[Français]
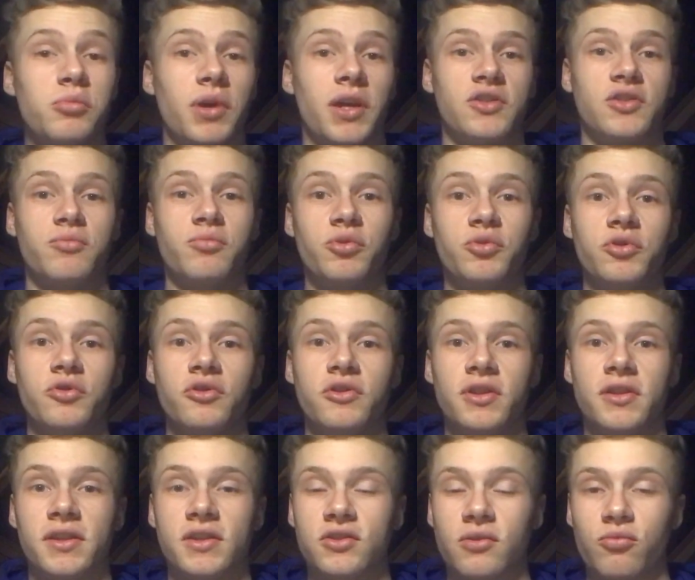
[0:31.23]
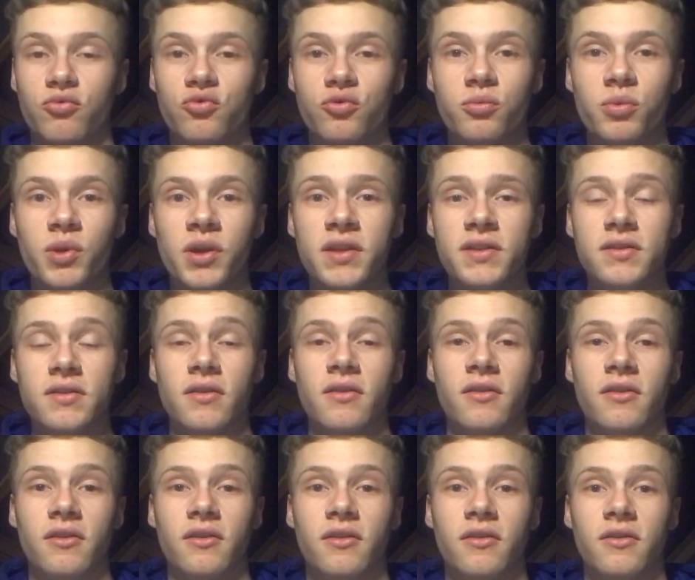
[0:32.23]
Par exemple, pour te donner un exemple tout bête,
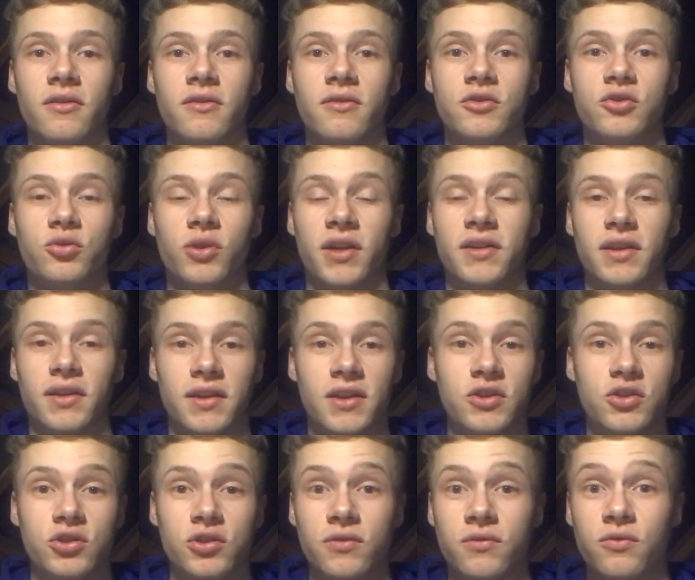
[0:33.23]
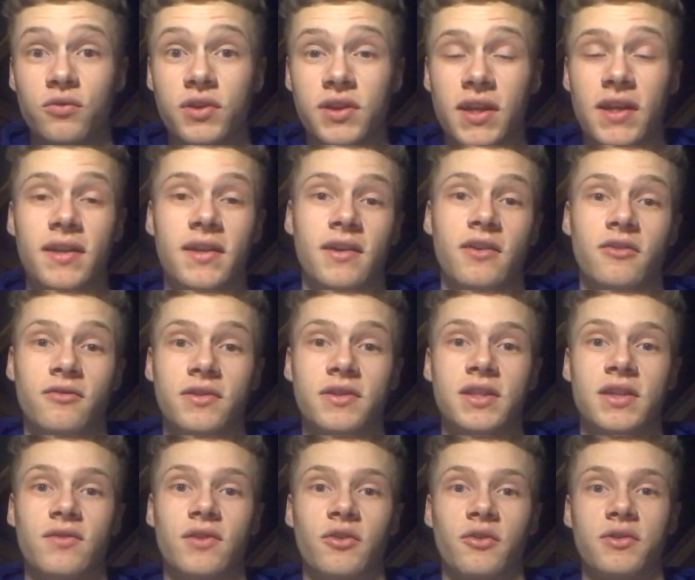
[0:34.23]
euh, sur internet, j'ai vu quelqu'un en fait
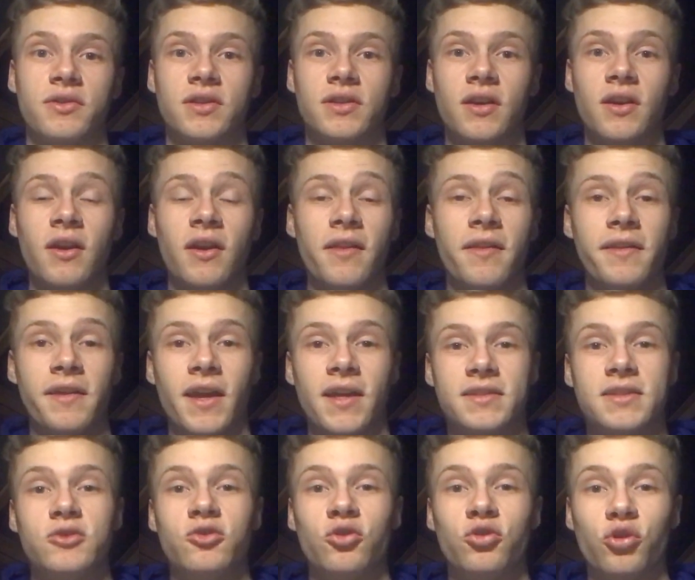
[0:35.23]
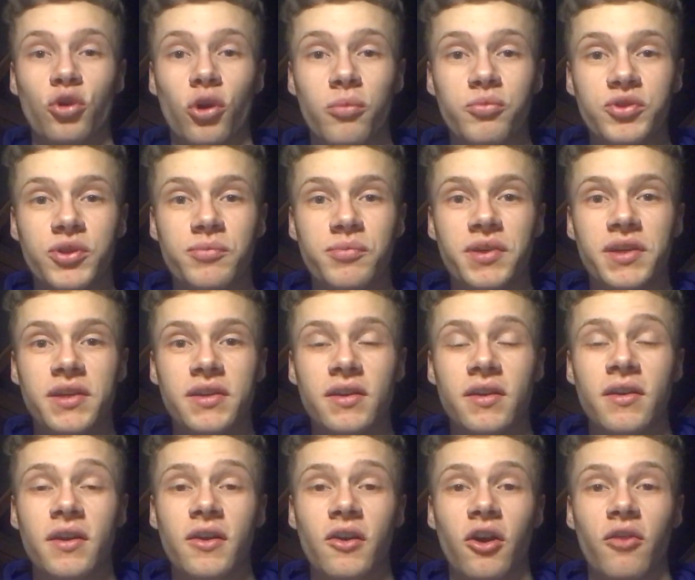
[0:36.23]
qui avait lancé un site de dropshipping
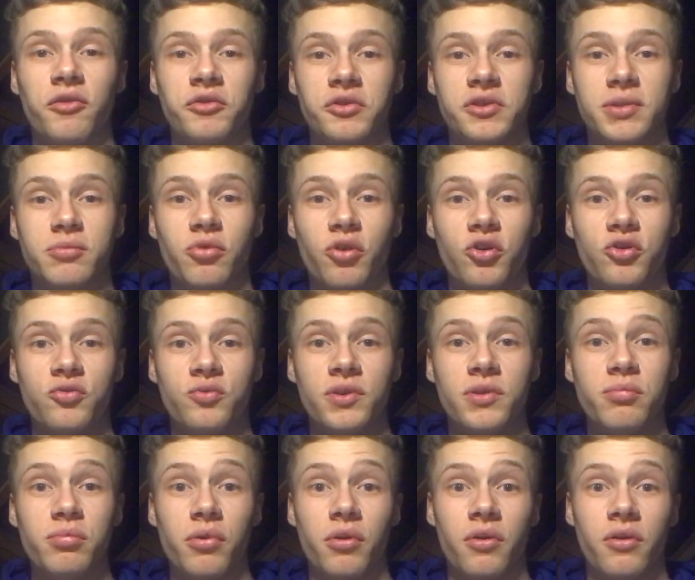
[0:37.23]
en vendant des produits